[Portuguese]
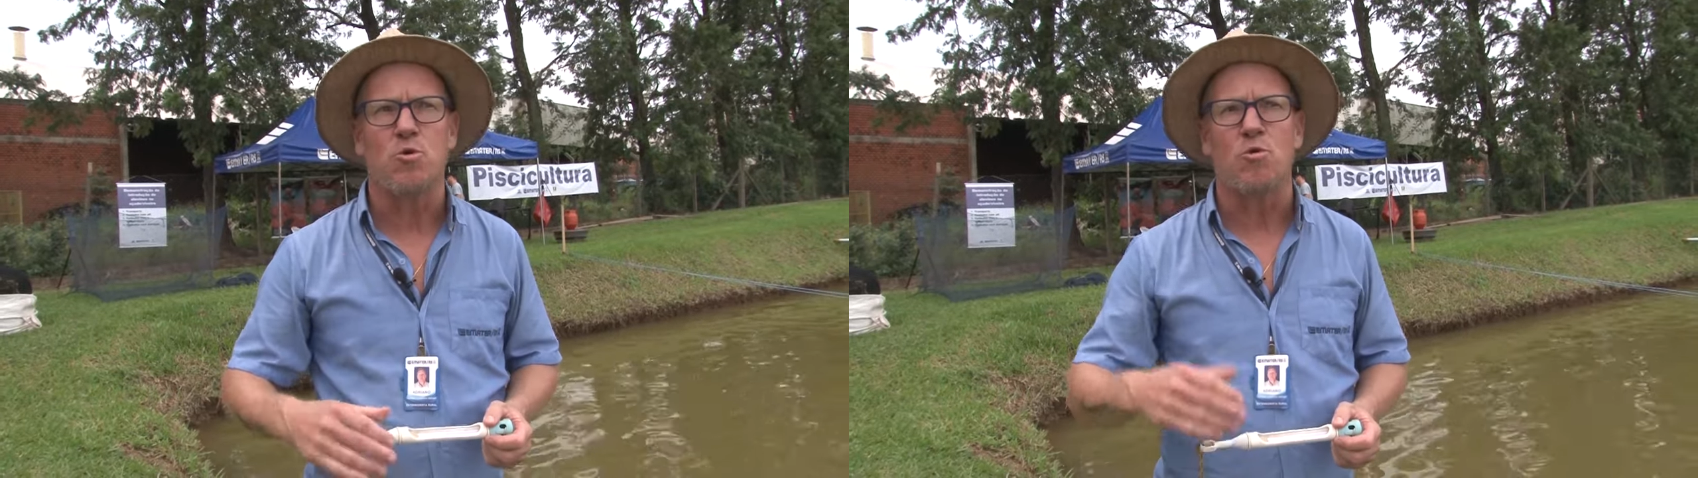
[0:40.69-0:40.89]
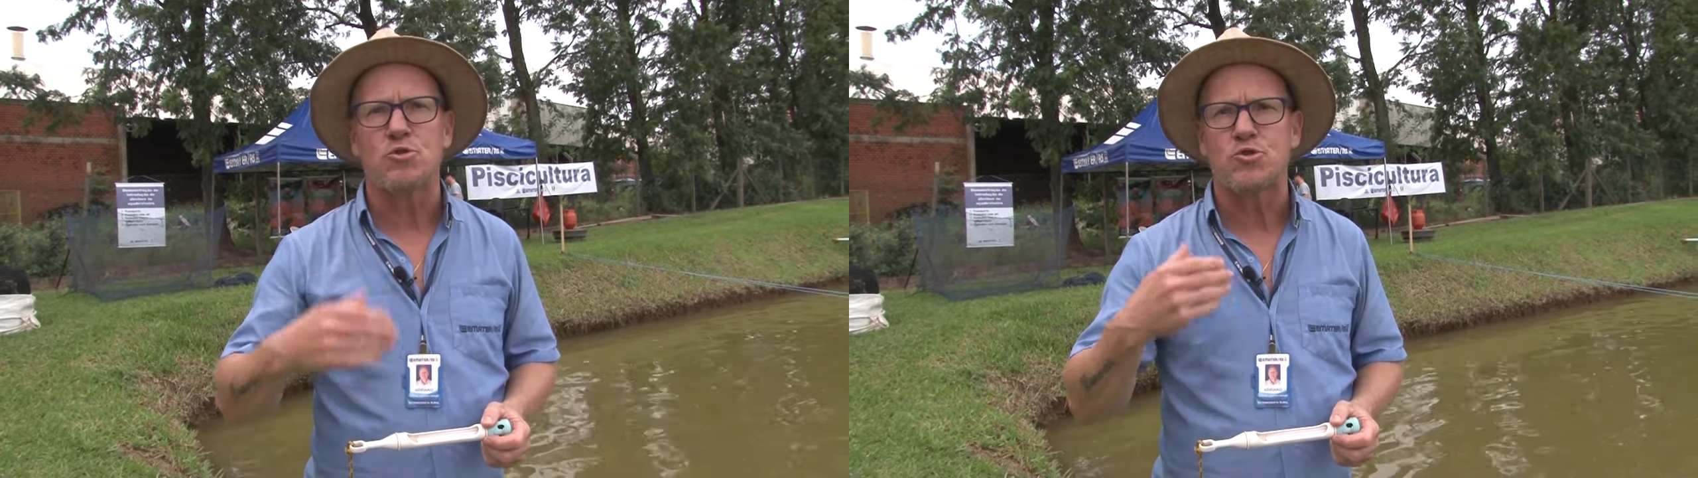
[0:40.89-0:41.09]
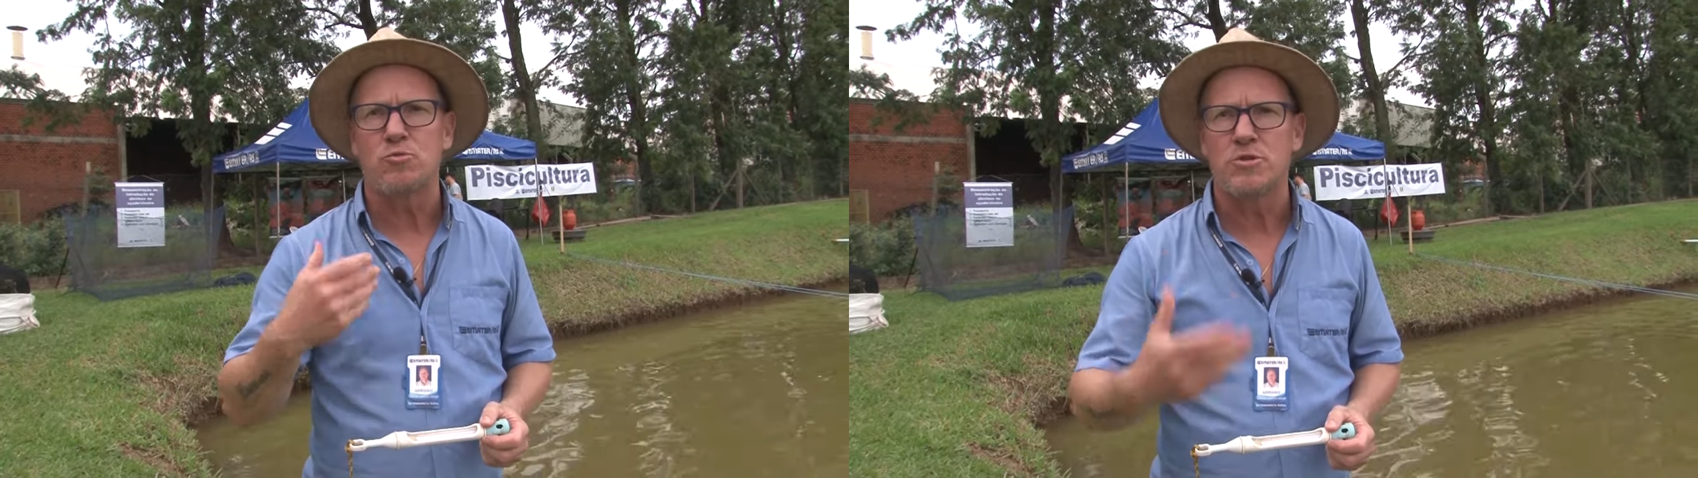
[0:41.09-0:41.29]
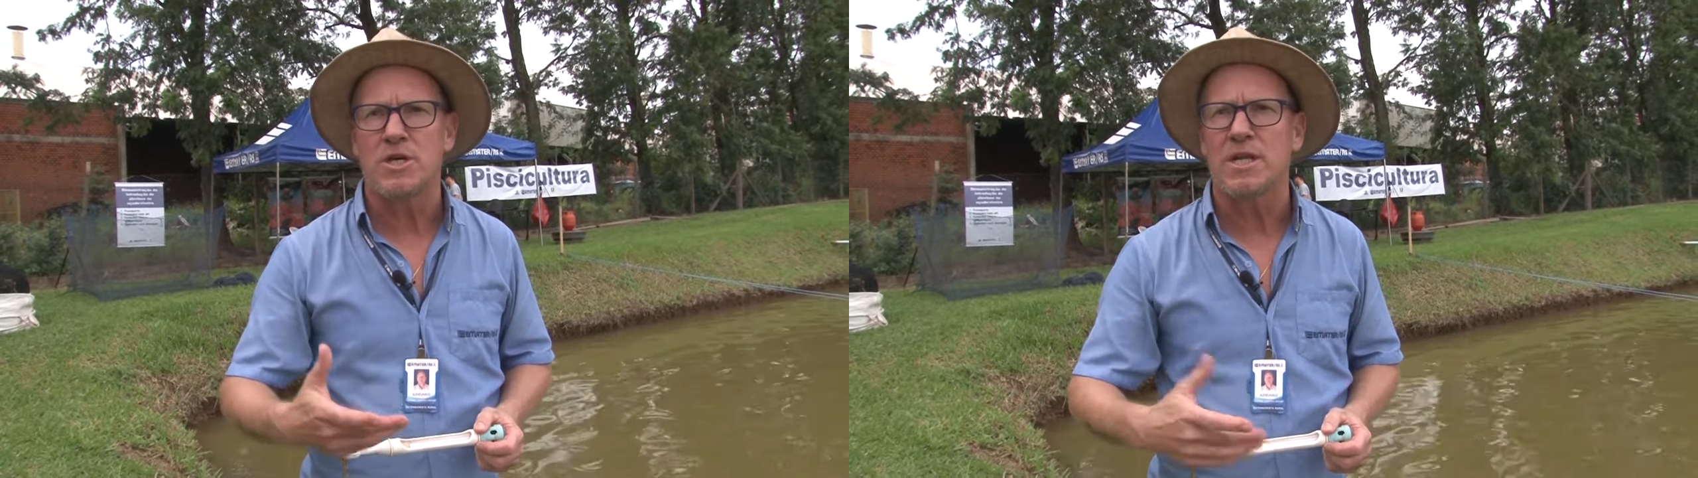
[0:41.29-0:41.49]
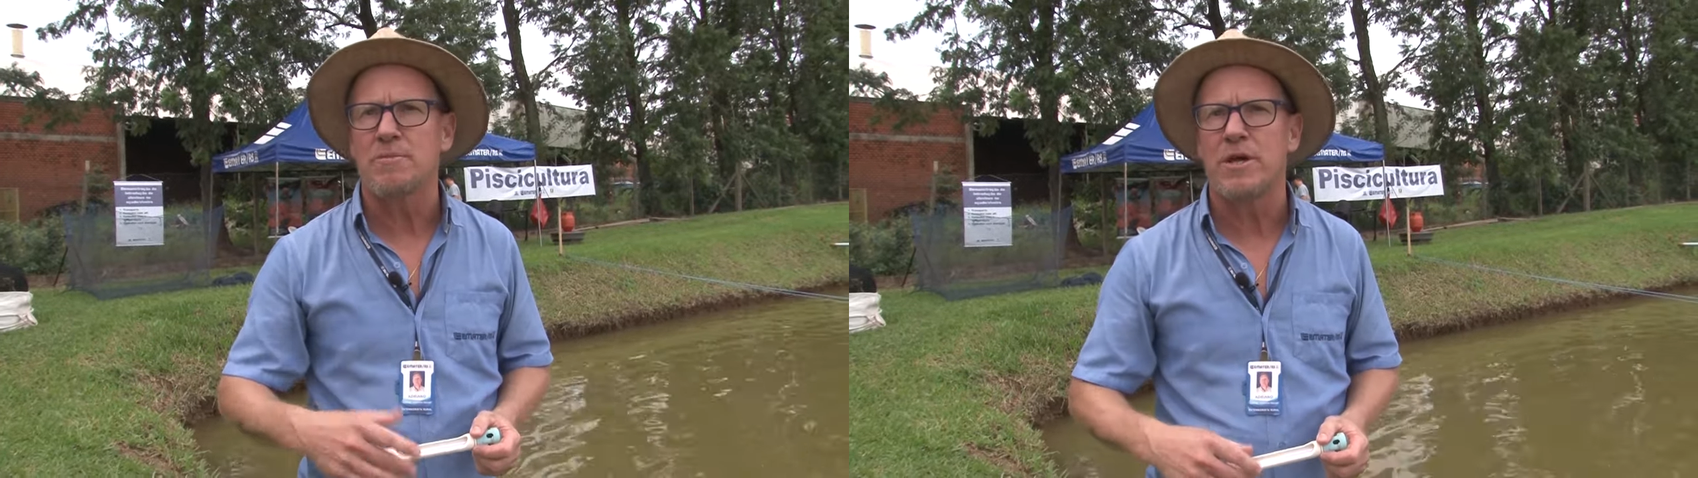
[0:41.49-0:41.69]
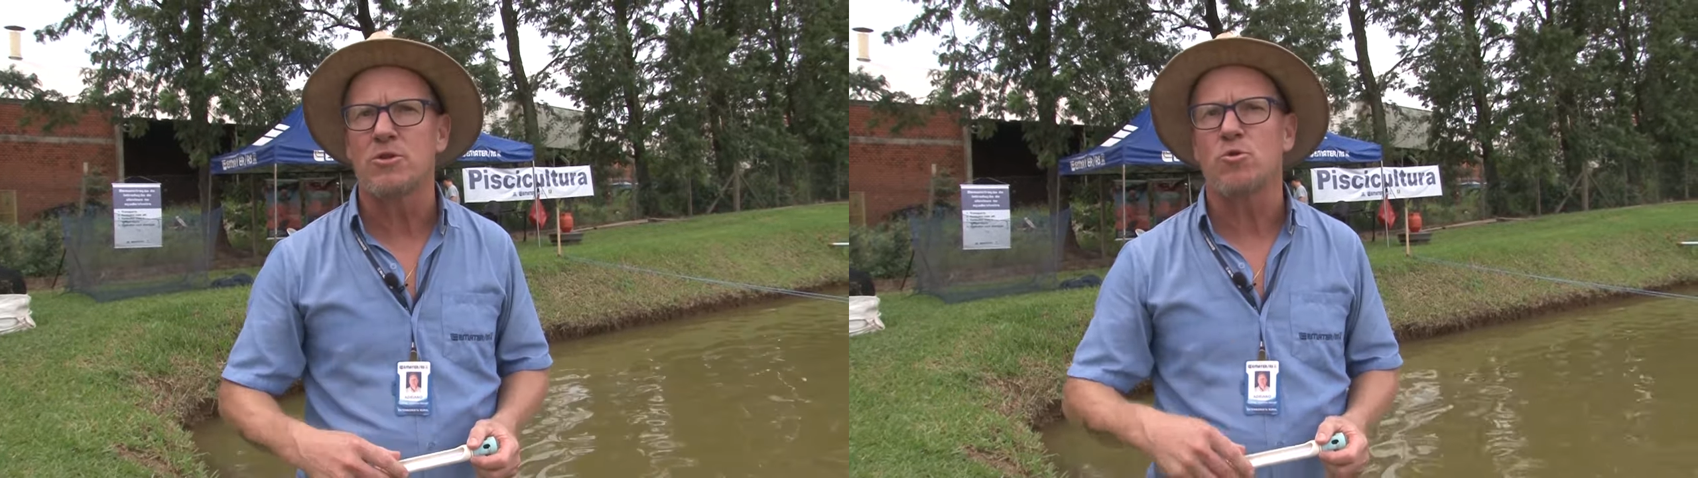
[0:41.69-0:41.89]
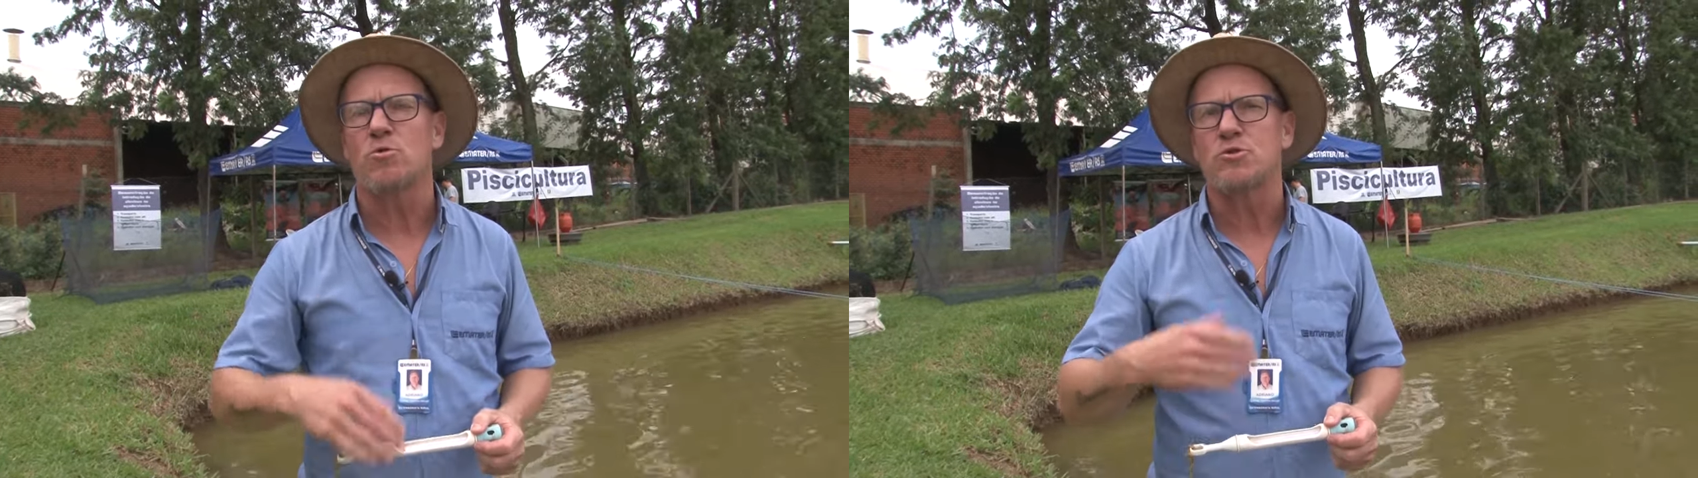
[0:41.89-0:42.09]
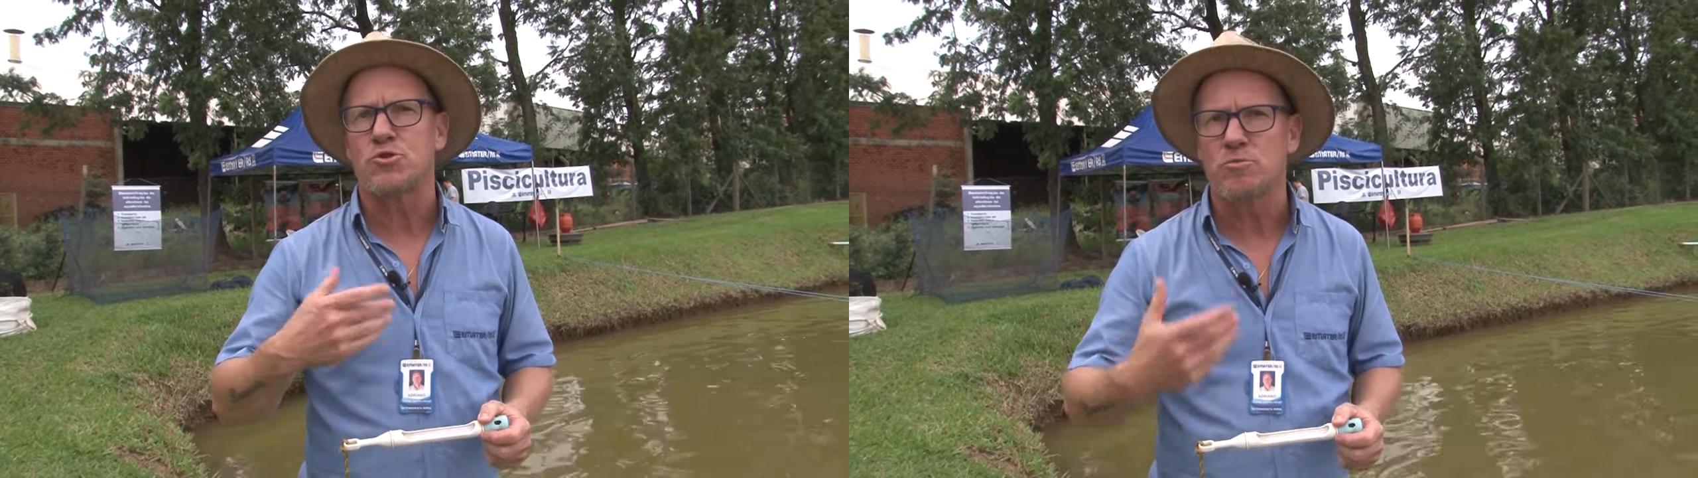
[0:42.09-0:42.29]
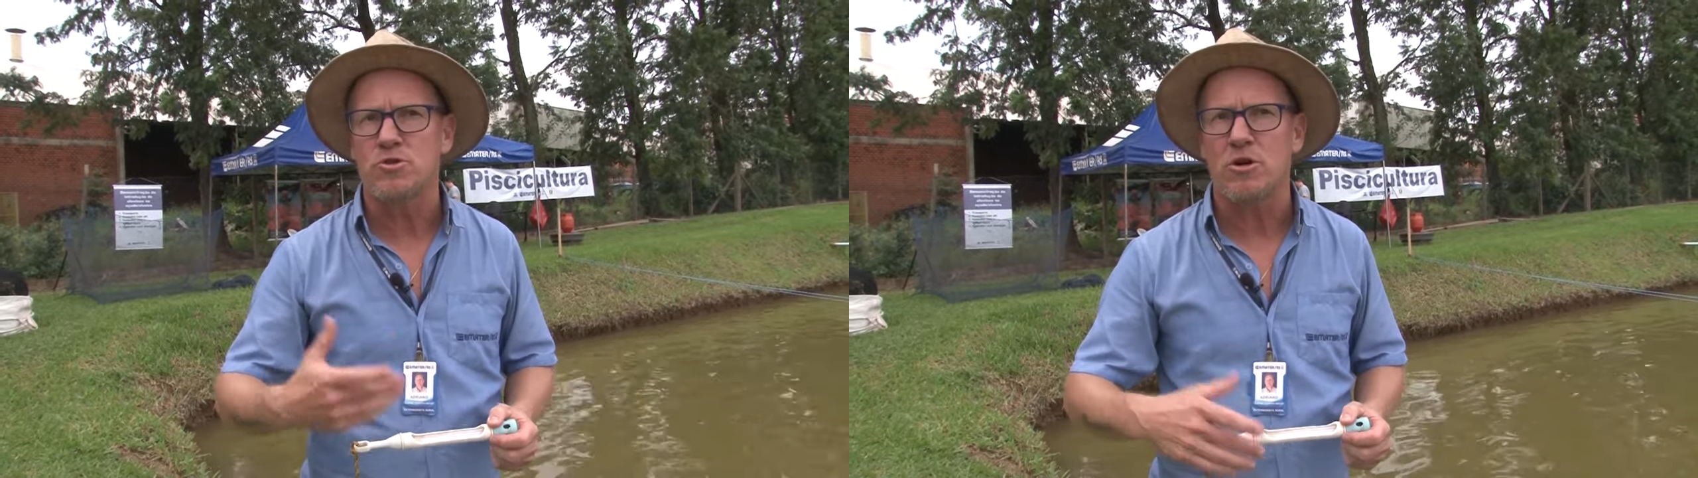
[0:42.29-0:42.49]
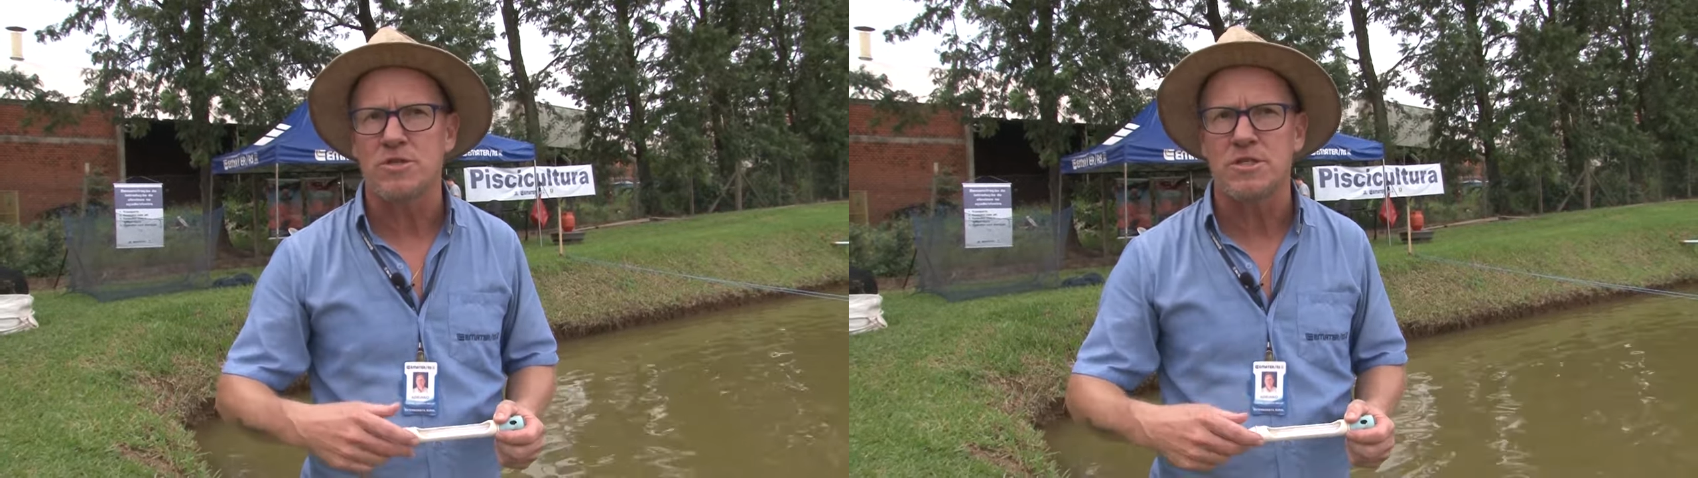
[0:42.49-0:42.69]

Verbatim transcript: o consumo de alimento, o consumo de